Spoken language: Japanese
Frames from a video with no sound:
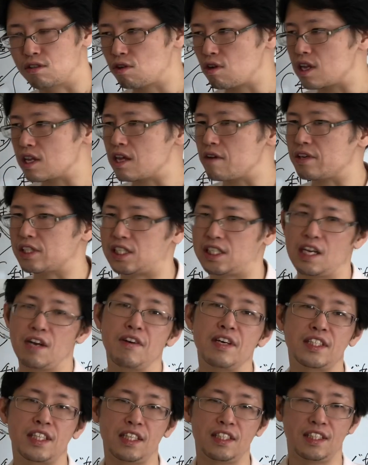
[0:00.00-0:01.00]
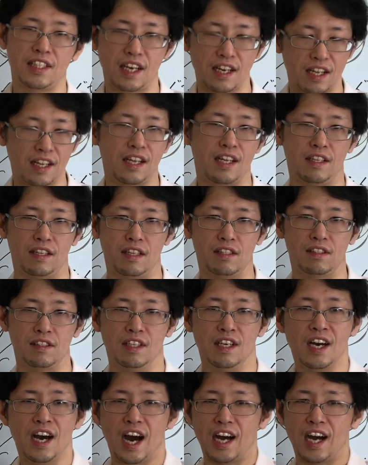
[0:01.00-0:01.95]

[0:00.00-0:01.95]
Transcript: それでは幸せになれないんです。